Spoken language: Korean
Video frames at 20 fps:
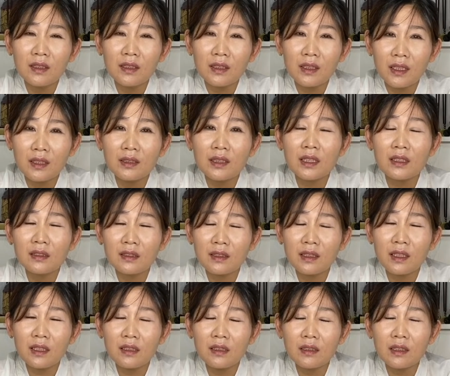부적.
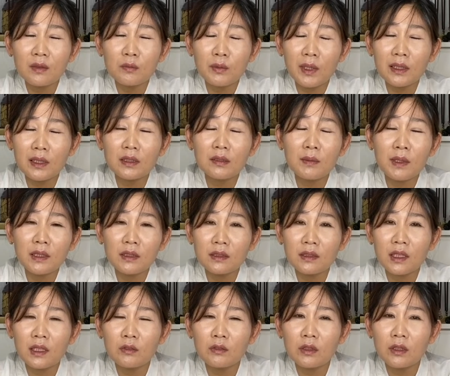괜찮을까요? 이렇게
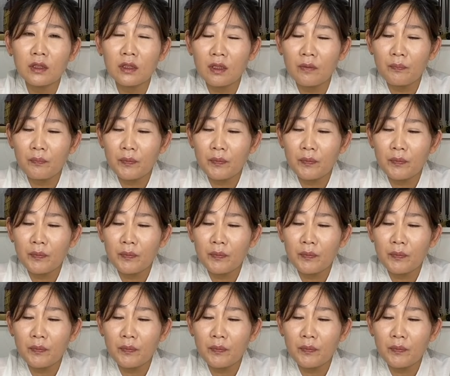말씀하시더라고요.